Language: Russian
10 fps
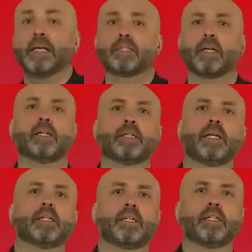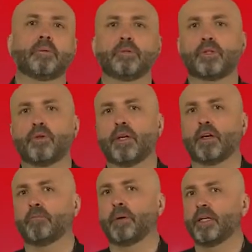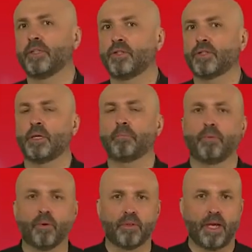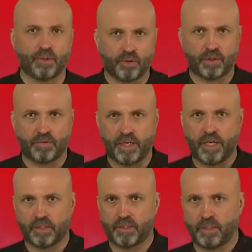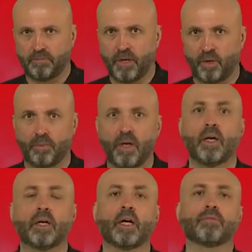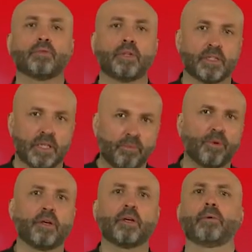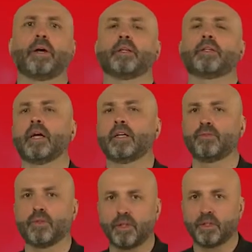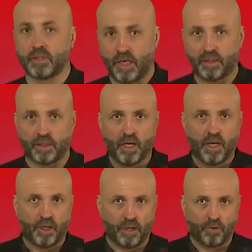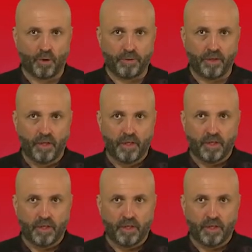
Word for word: Согласно оценкам историков, практически полное отсутствие реакции на погром как внутри самой Германии, так и в других странах Европы